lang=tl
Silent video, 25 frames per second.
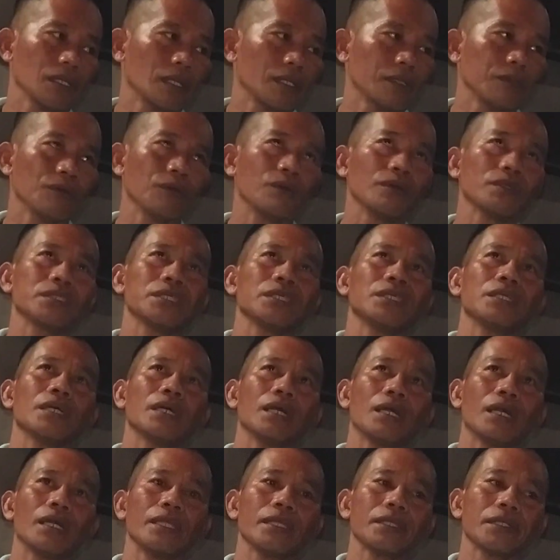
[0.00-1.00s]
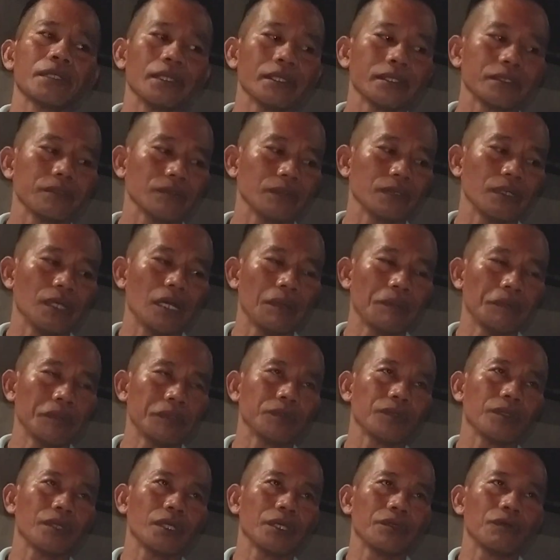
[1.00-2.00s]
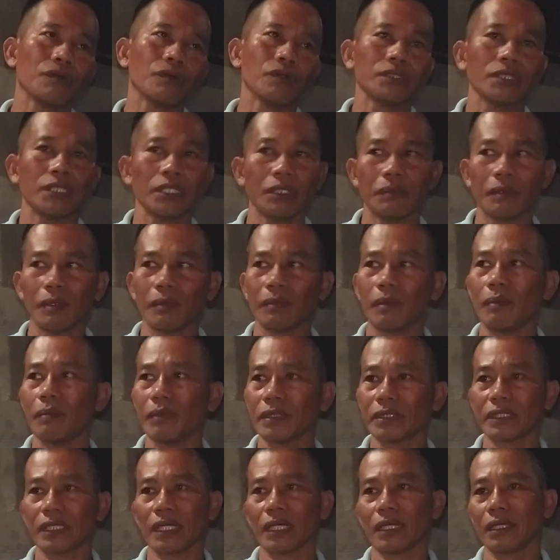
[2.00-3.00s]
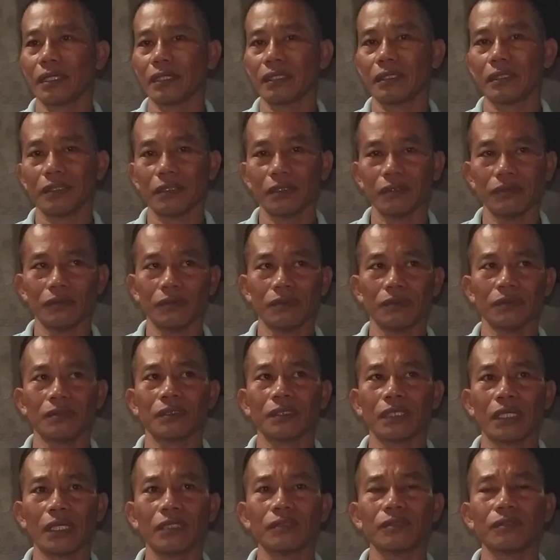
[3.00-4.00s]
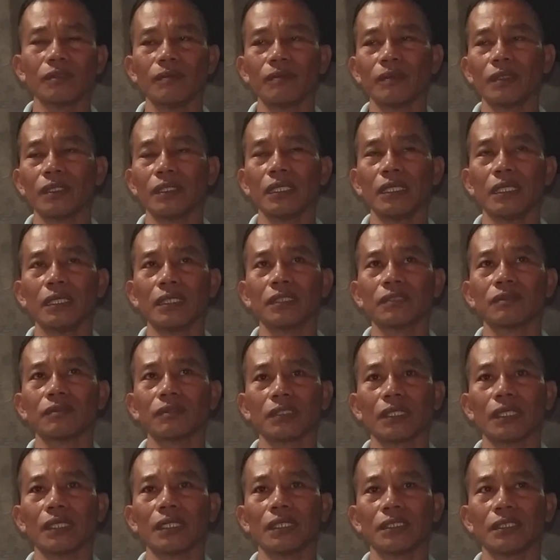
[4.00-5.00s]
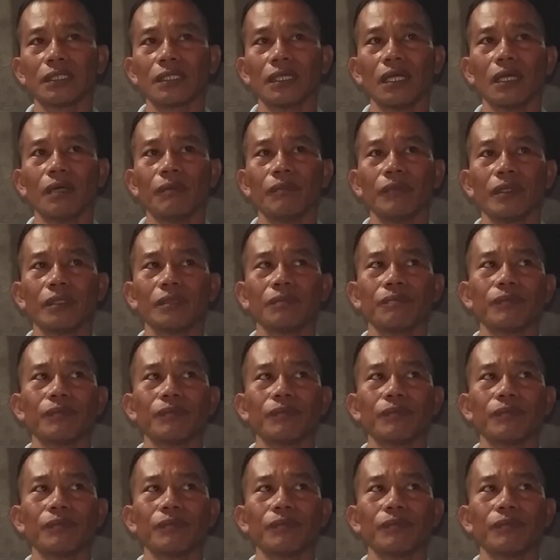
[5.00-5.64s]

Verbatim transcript: Ayoko kasi ng kalat-kalat yung gamit, kaya ayoko din na mababasa. Yun. Kaya sobrang ingat ko talaga sa gamit.